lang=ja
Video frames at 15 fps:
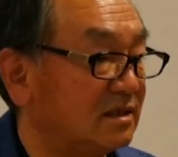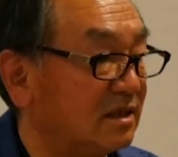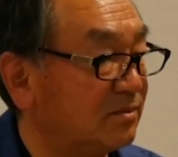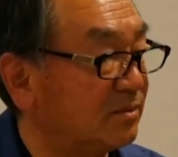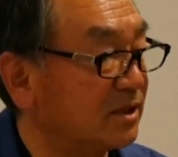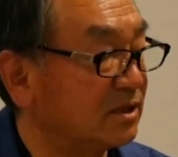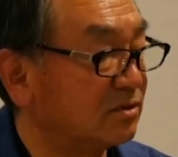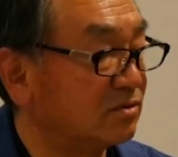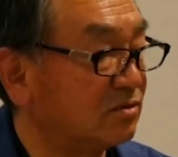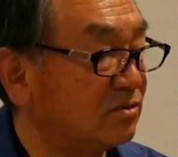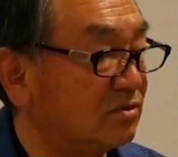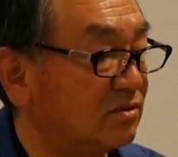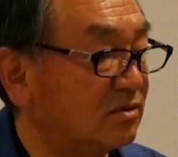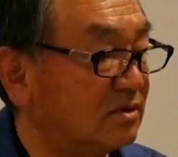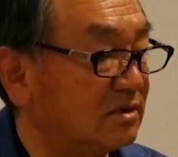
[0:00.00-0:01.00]
やっぱり
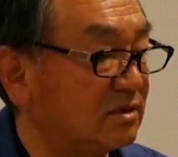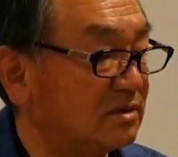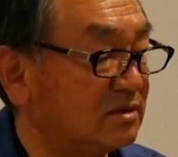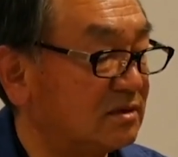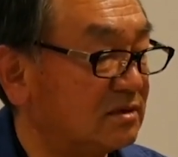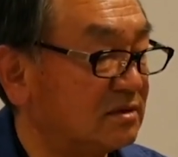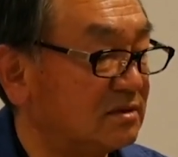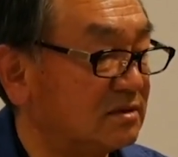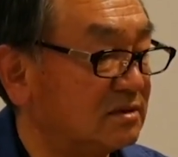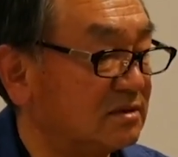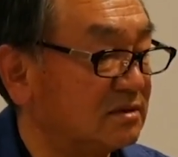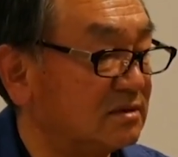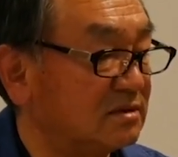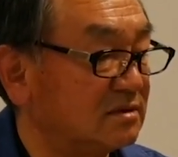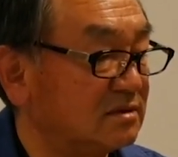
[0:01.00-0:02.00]
こ
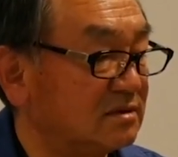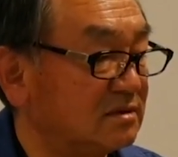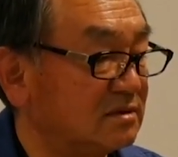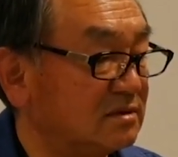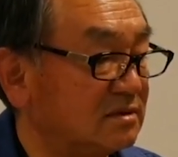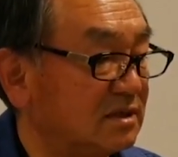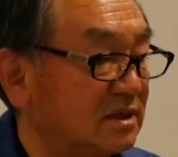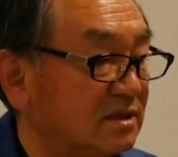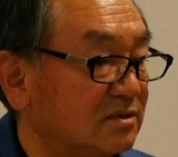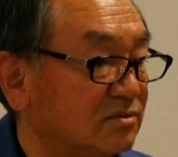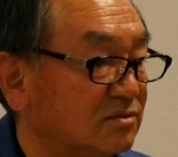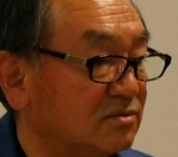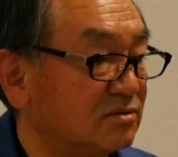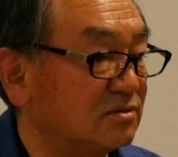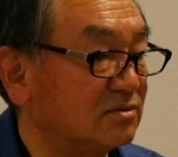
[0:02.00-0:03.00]
うあ
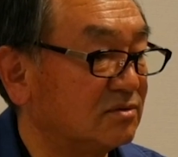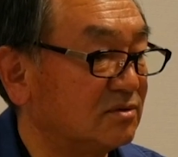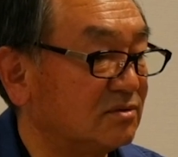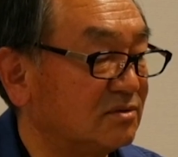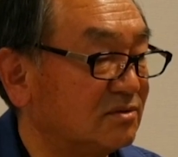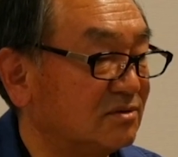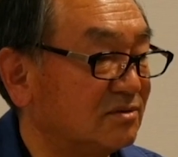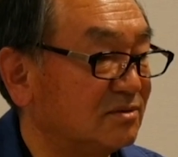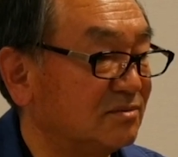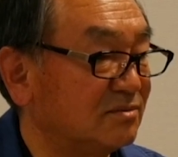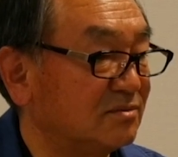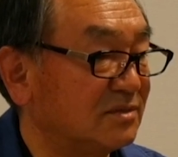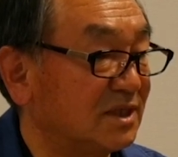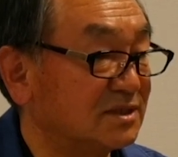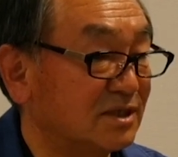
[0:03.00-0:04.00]
の
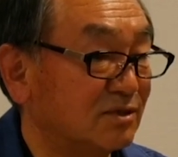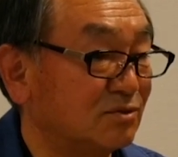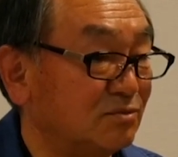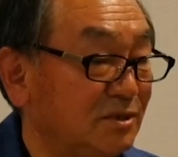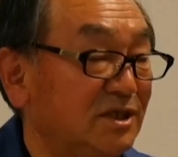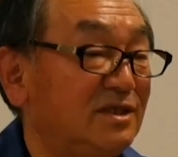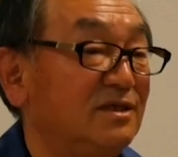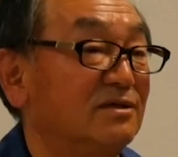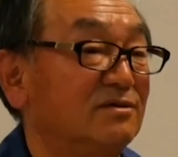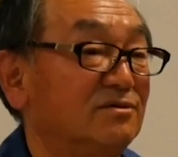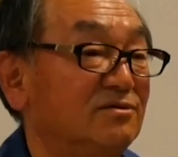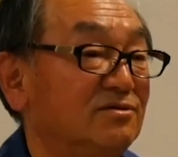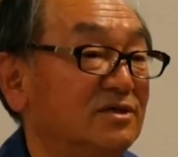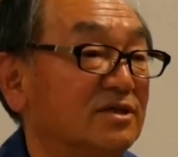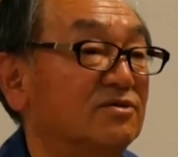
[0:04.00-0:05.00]
朝の
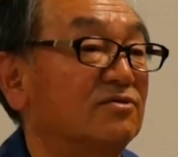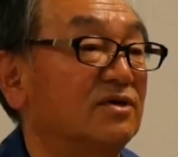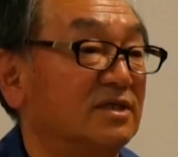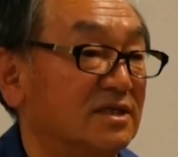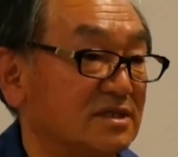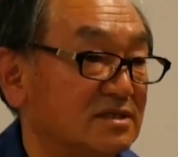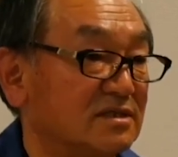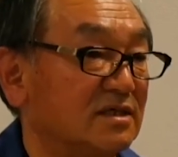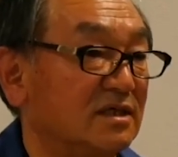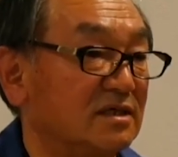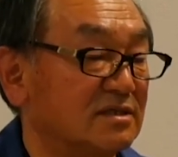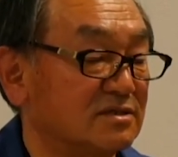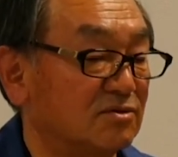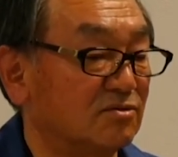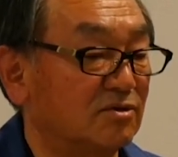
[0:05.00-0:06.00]
ミーティングだとかですね、
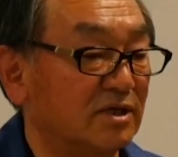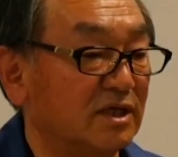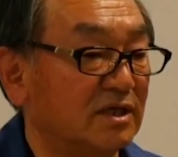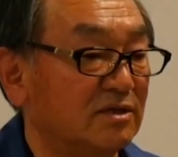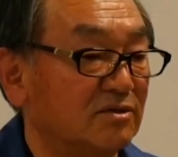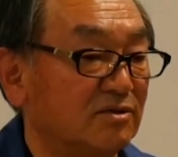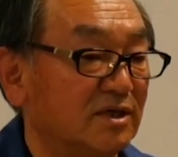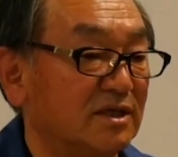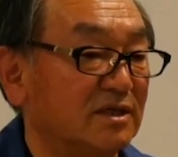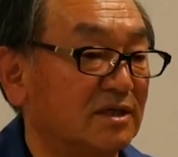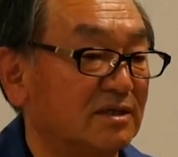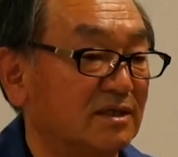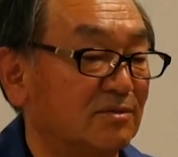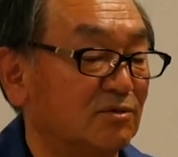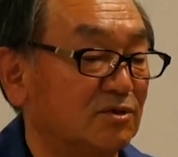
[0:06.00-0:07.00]
はい、そこら辺のやり
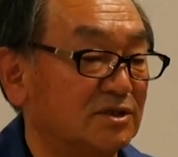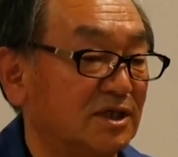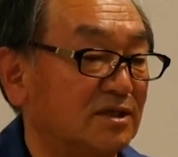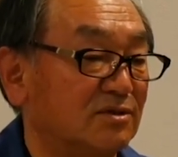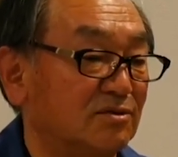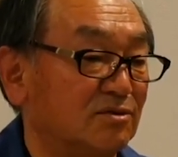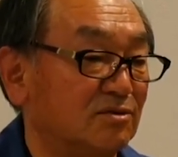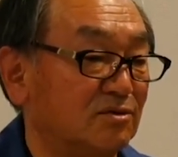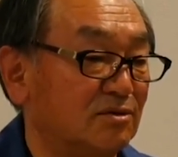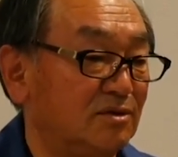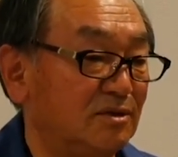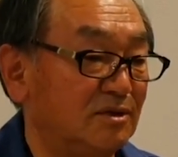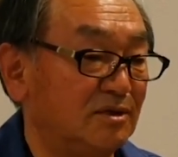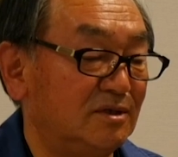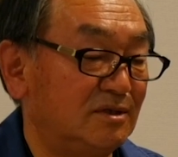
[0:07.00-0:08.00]
方もちゃんと
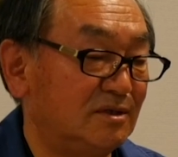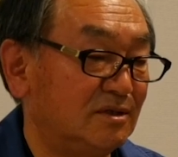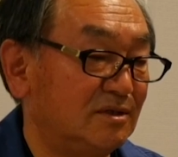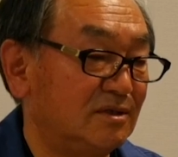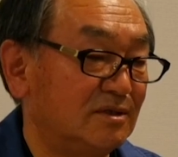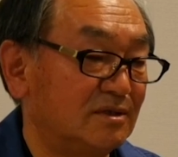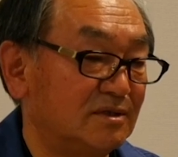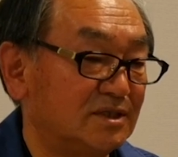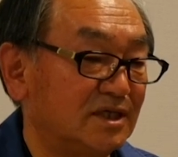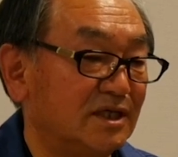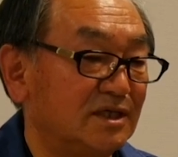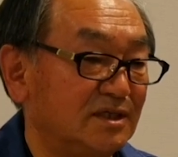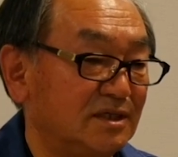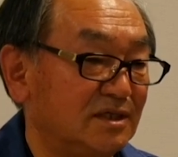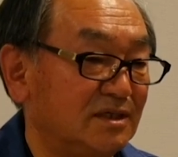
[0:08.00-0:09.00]
社
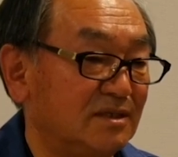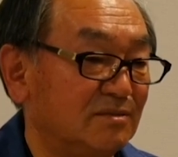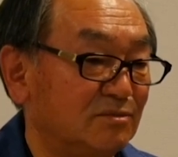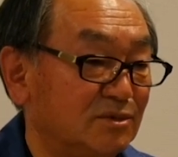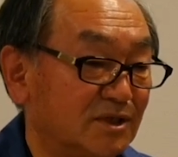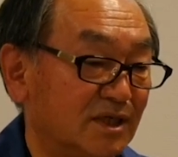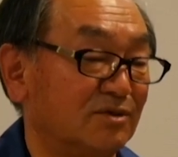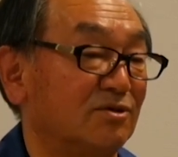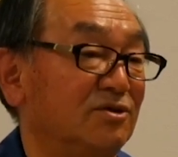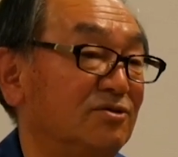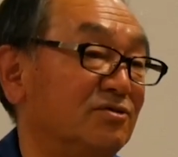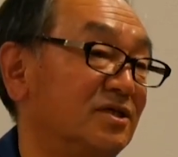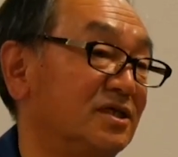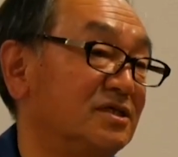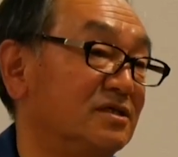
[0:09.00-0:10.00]
員に、部下の
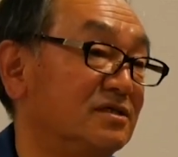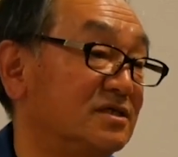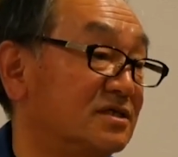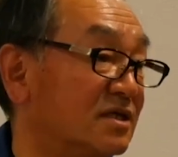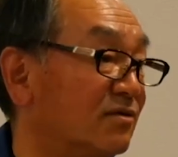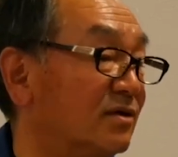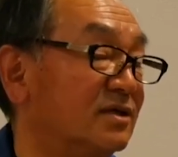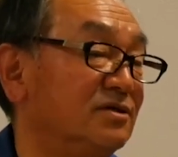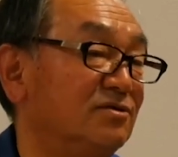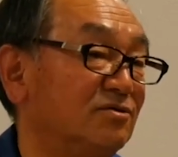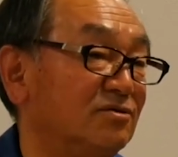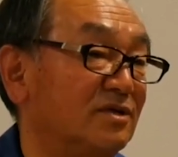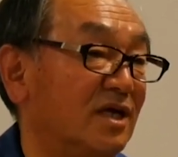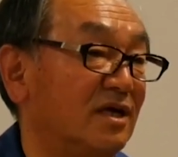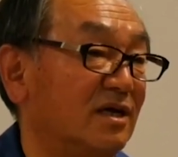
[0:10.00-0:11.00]
人たちに伝わる
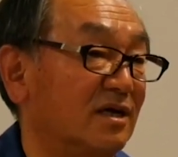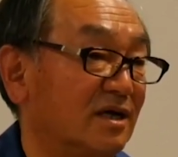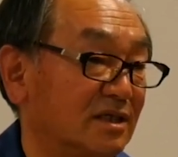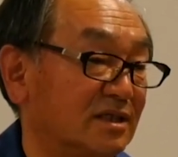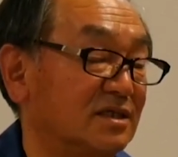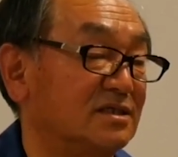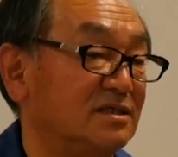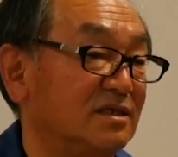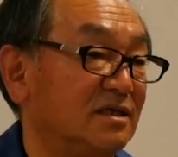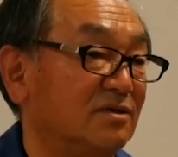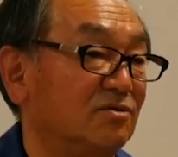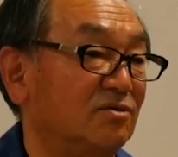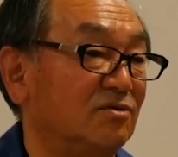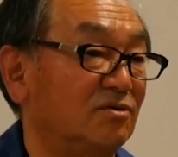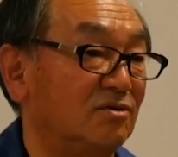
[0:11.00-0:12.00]
ような形で
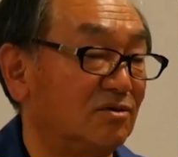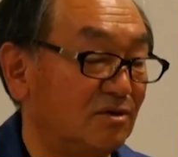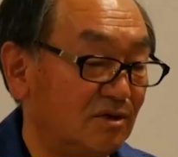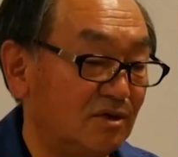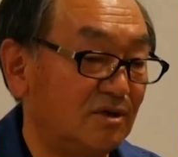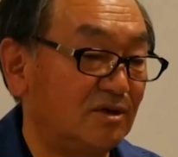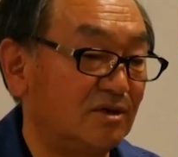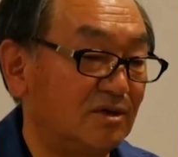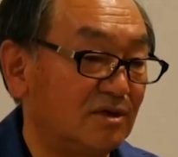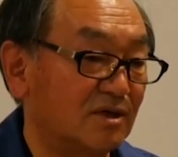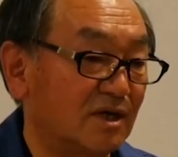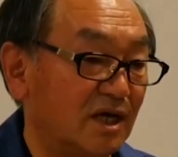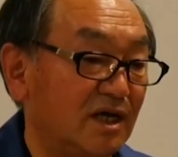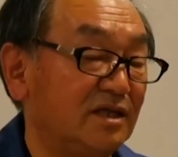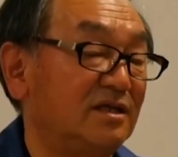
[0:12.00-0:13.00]
こ
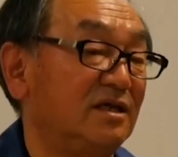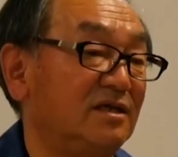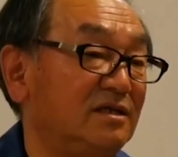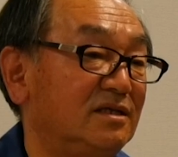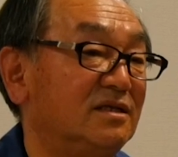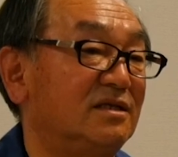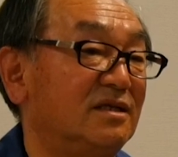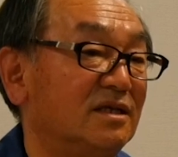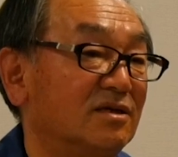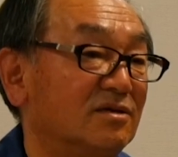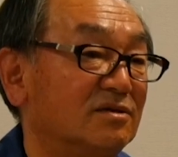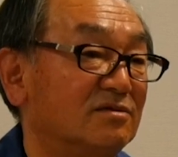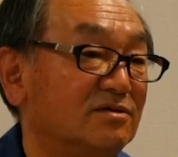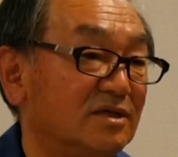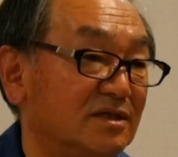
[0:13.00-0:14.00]
う変えていって
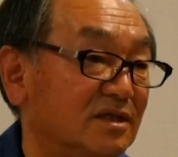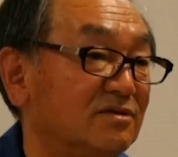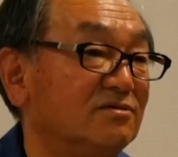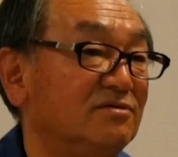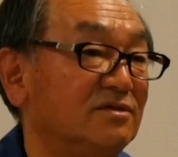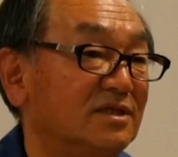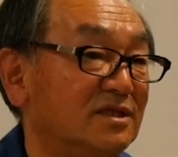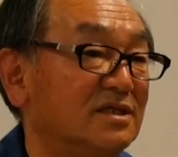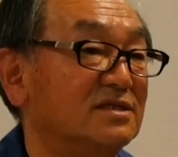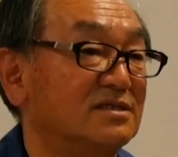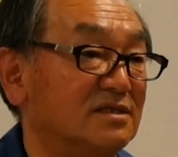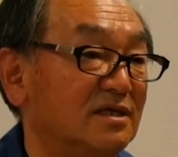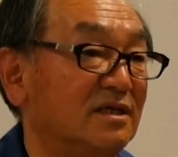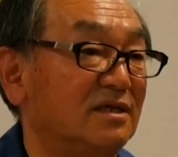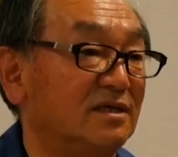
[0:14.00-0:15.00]
くれてるんでで
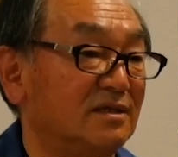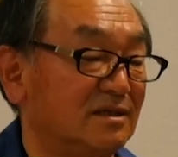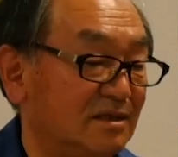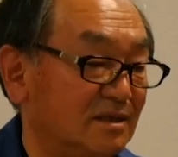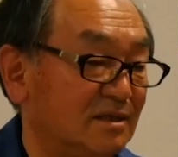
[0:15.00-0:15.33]
すね、